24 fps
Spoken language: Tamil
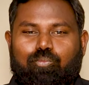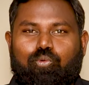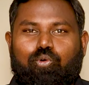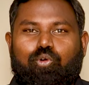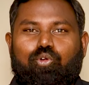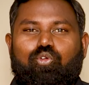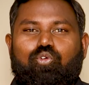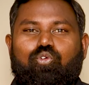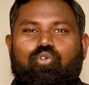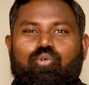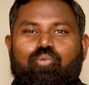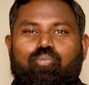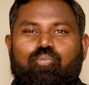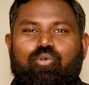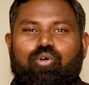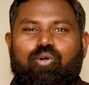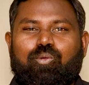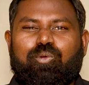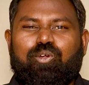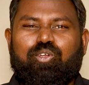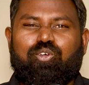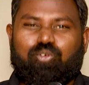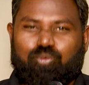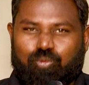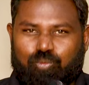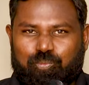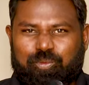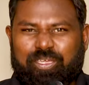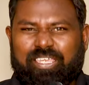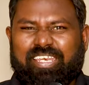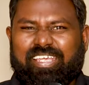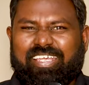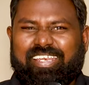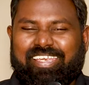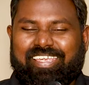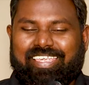போட்டு கும்பு கும்புன்னு
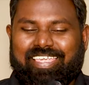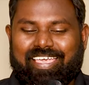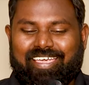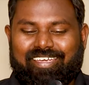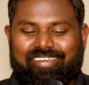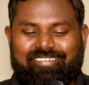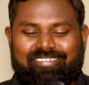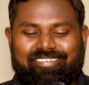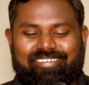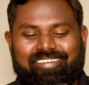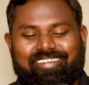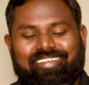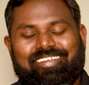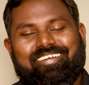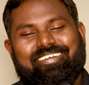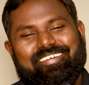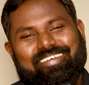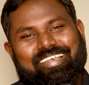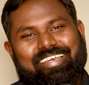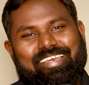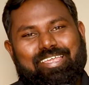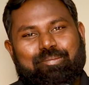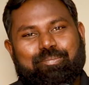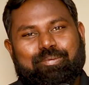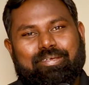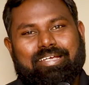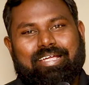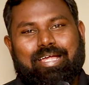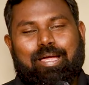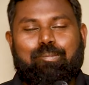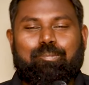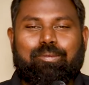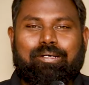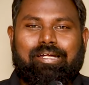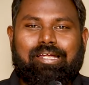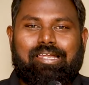கும்மி இருக்கிறீங்க நிறைய பேர்
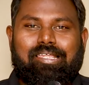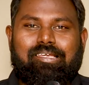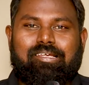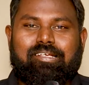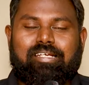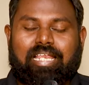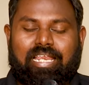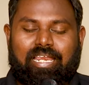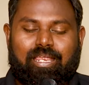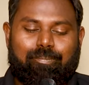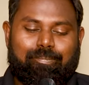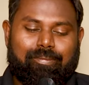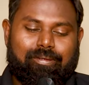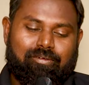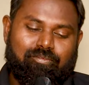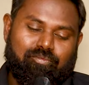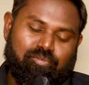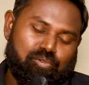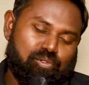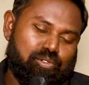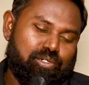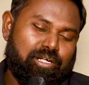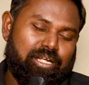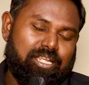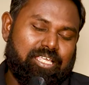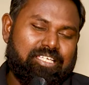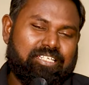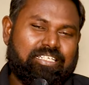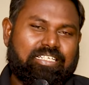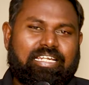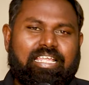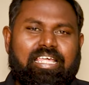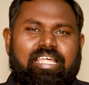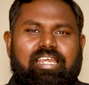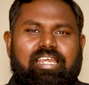கமெண்ட்லையும் நிறைய பேர் ஃபோன்லையும்